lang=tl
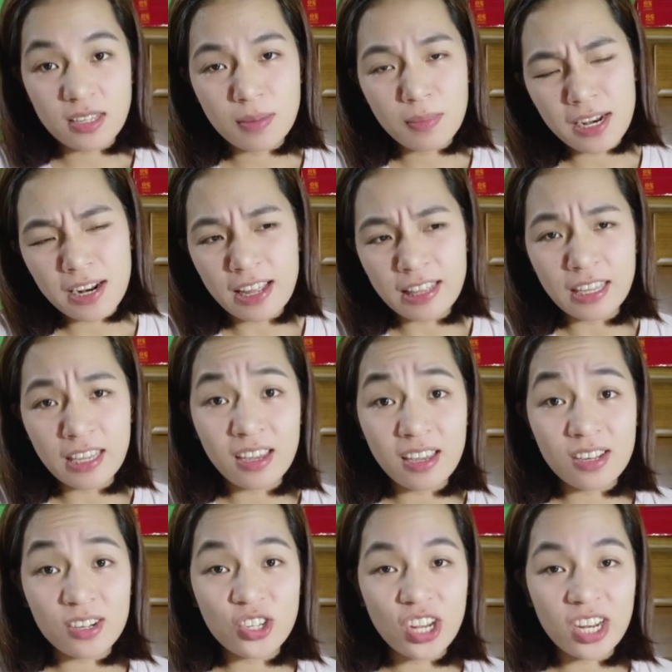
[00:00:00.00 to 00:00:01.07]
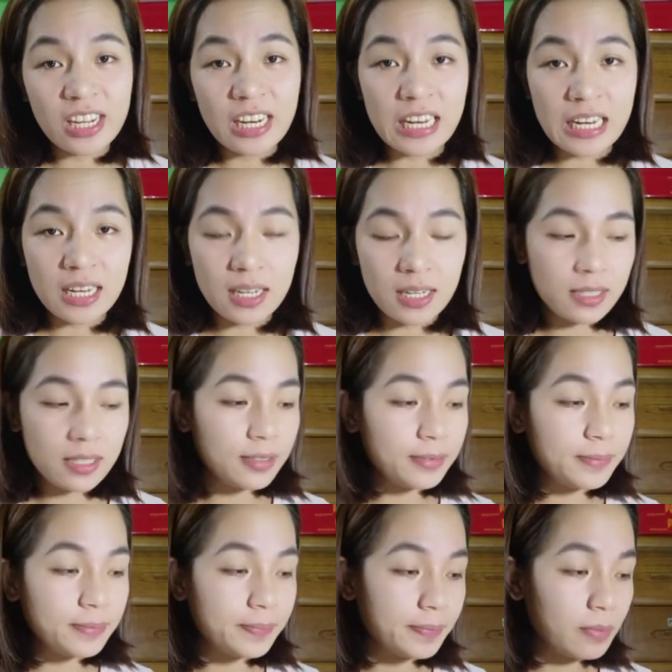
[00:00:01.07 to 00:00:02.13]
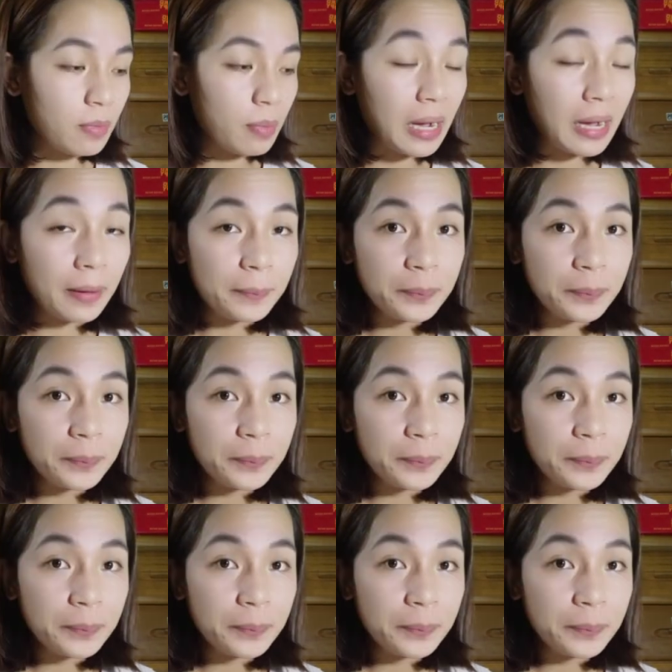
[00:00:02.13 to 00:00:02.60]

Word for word: sabihin na natin kay Jeneline. Ba?